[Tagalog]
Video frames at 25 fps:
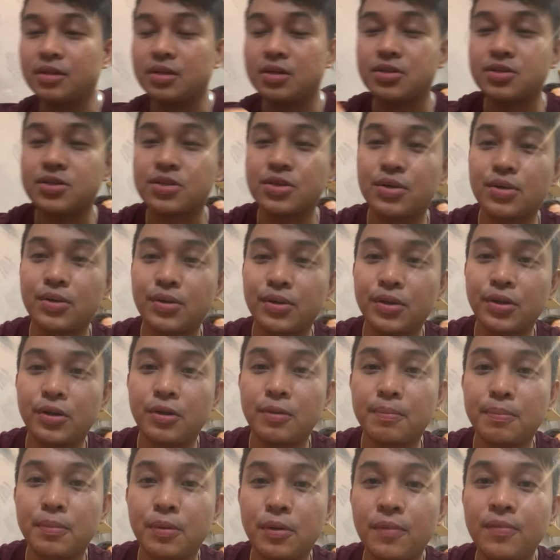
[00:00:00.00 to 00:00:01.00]
So,
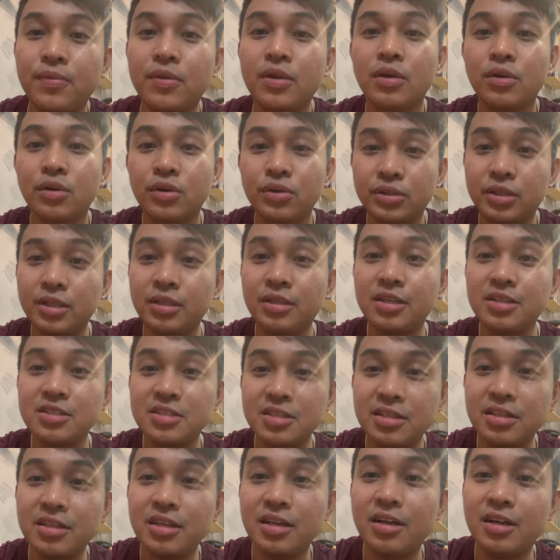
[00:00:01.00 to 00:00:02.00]
yun po. Tita
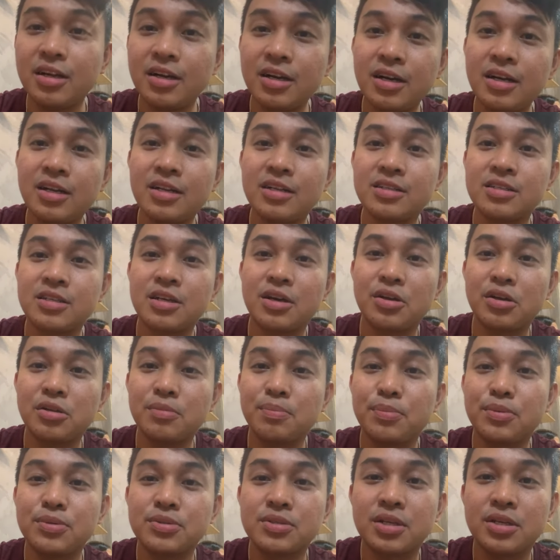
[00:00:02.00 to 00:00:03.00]
Sydney Girl, shoutout
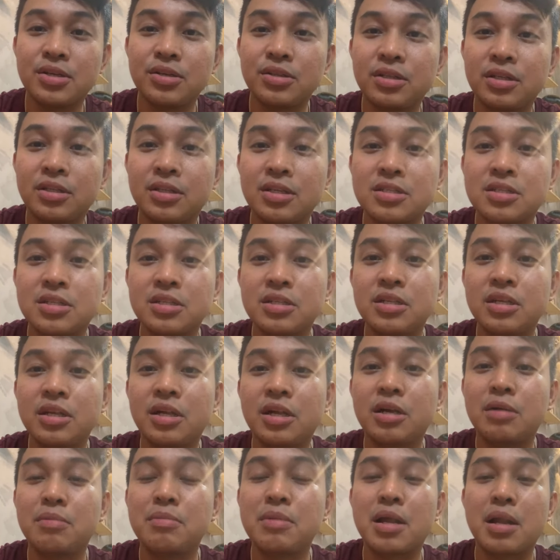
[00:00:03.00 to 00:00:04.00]
po sa inyo Tita Sydney
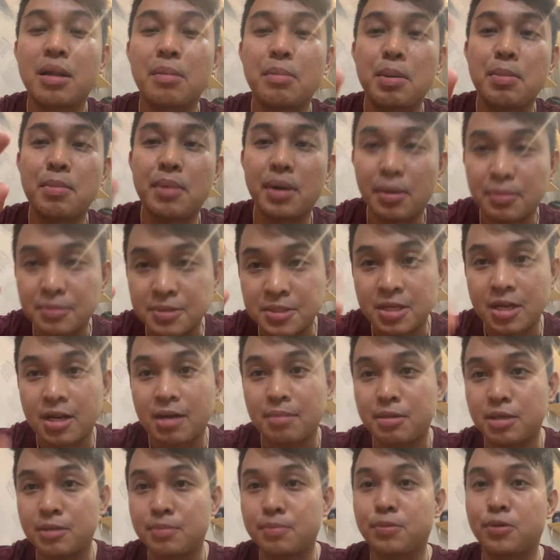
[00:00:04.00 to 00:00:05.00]
Girl, Marami maraming
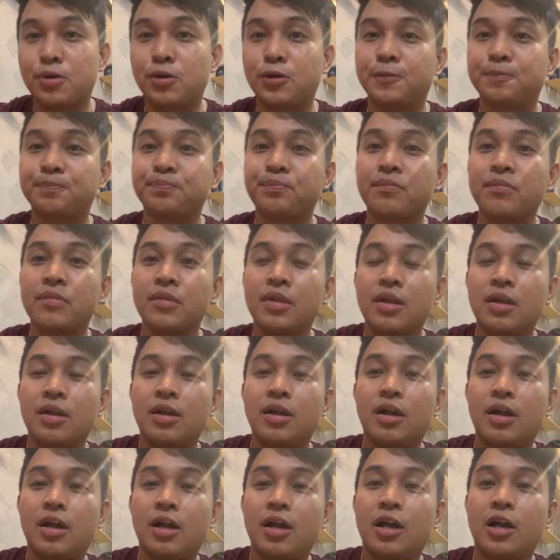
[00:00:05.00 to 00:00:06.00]
salamat po.
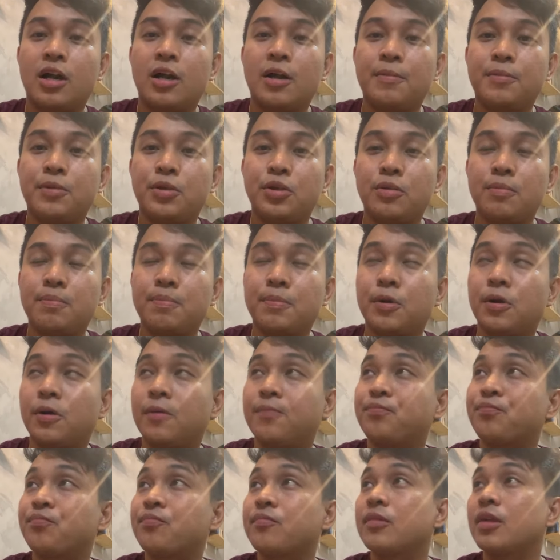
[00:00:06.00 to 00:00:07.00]
Um, yun po.
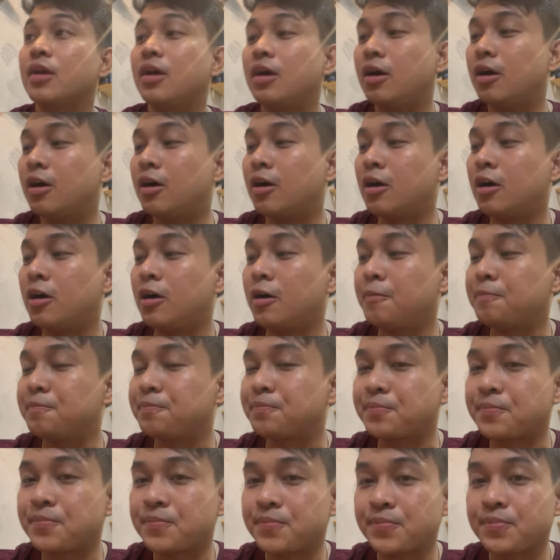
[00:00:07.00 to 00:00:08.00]
Um,
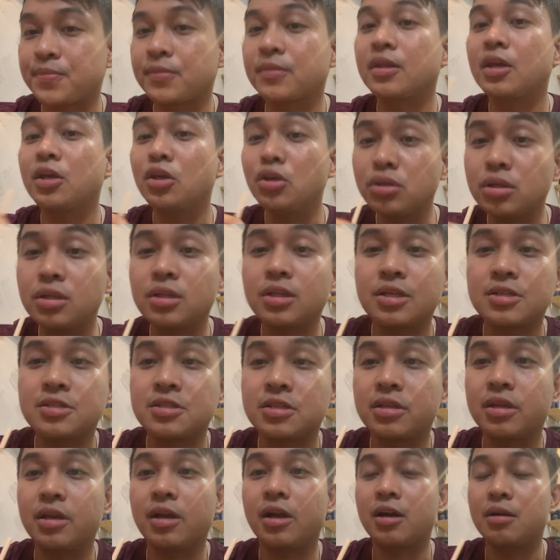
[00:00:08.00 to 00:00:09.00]
thank you Tita
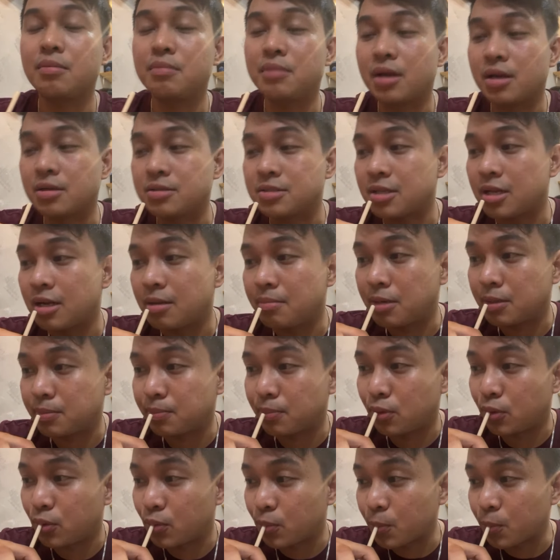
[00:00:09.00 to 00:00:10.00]
Sydney Girl, maraming salamat po.